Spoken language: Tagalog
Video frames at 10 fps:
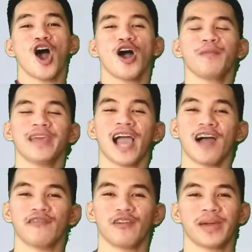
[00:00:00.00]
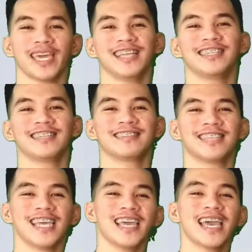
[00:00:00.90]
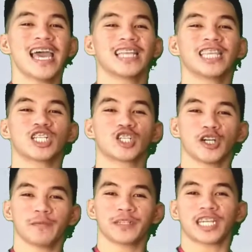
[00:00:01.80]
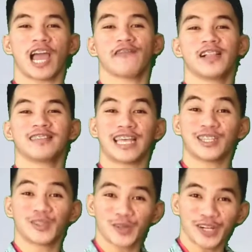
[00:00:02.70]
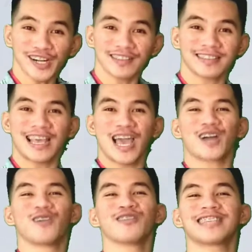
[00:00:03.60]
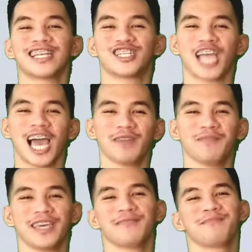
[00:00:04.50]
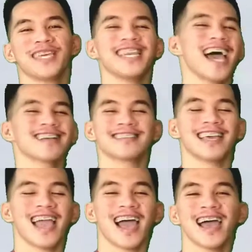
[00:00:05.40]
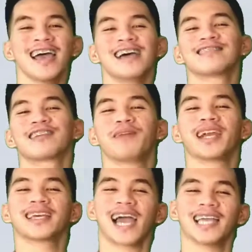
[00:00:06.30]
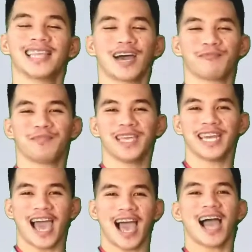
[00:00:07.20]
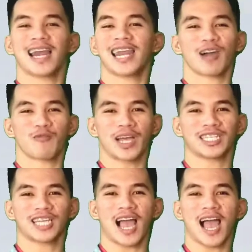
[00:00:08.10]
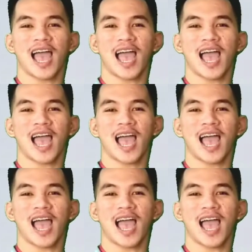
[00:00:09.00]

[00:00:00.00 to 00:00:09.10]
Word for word: On behalf of my agency, the Trips Travels and Tours, kung sa Jollibee, bida ang saya, sa Barkada, Bida, ang Lakwatsa.